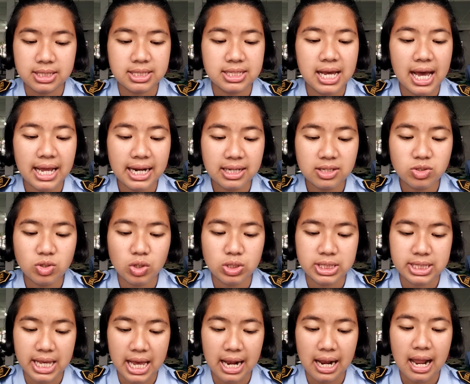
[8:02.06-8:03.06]
jejaring
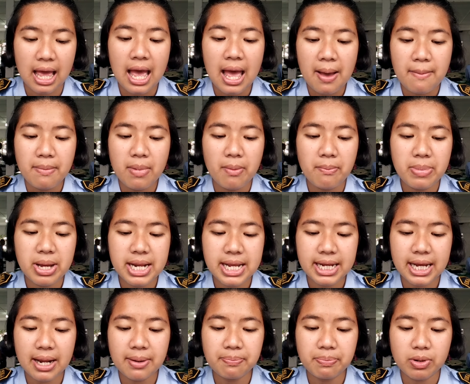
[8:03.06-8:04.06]
sosial
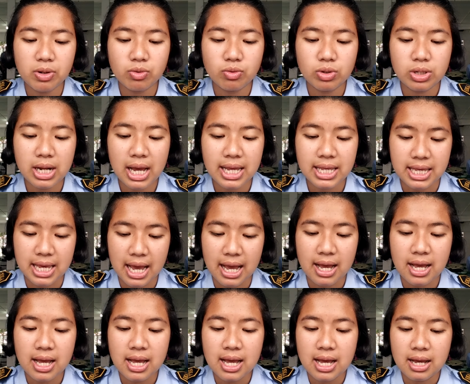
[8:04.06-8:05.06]
memberikan penggunanya
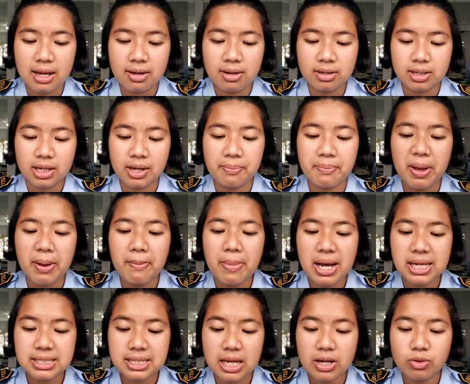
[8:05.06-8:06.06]

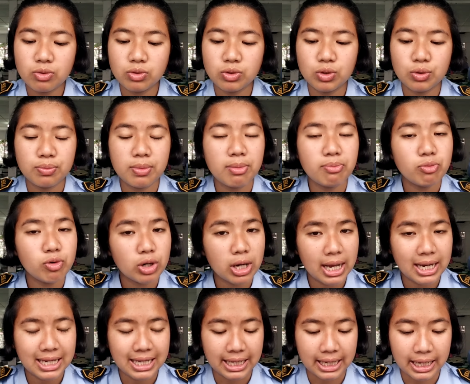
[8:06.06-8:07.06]
kebebasan untuk
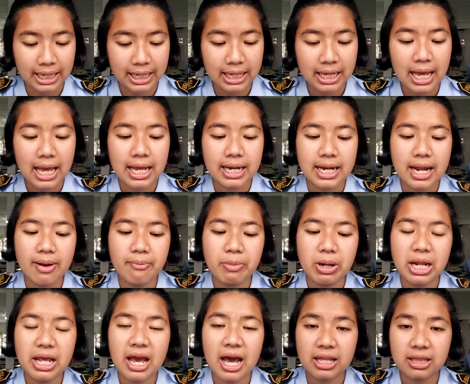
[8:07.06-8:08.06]
membuka diri dan
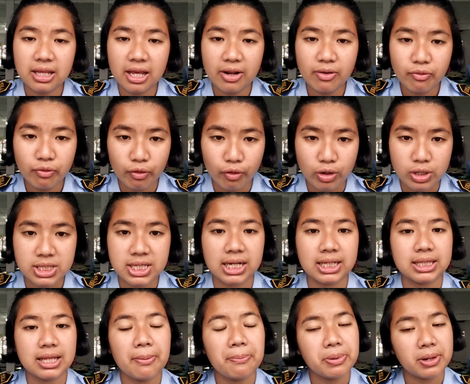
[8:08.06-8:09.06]
melihat info
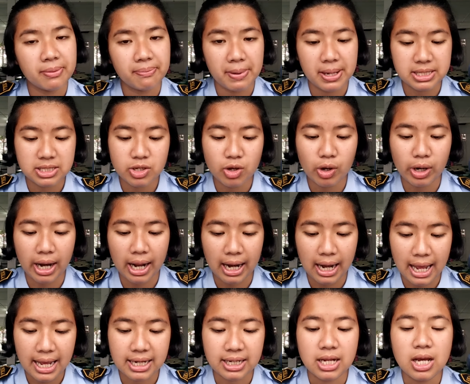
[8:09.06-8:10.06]
serta privasi orang
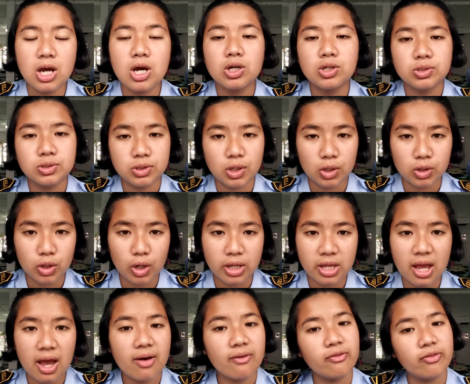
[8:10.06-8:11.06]
lain.
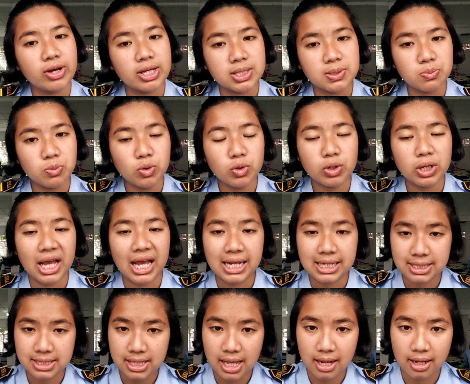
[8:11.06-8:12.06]
Contohnya Facebook,
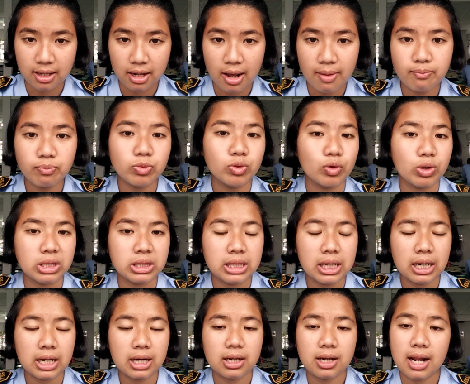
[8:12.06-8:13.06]
Instagram,
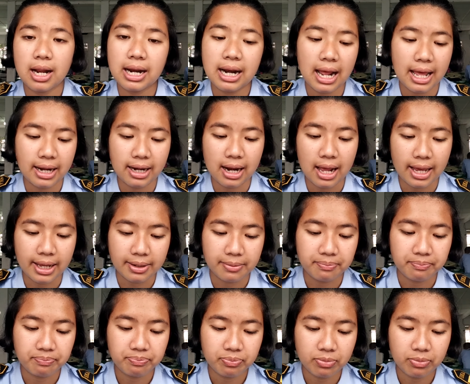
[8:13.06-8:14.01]
Twitter, dan lain-lain.